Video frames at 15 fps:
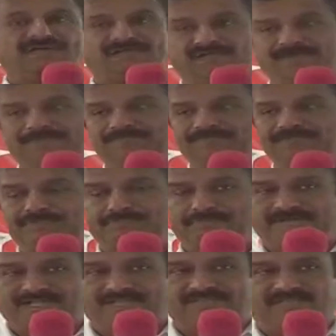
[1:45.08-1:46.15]
కావాలి
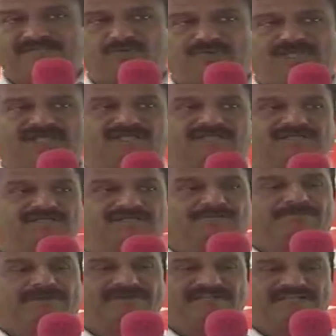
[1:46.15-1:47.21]
మరి అందరూ కూడా
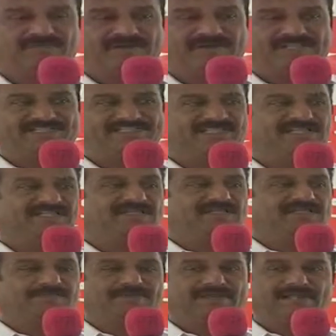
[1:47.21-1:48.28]
పంటలు పండించి
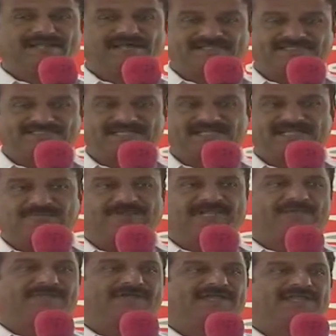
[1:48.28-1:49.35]
మరి ఆర్థికంగా
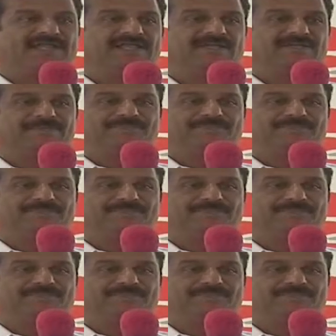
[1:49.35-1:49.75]
బలపడాలి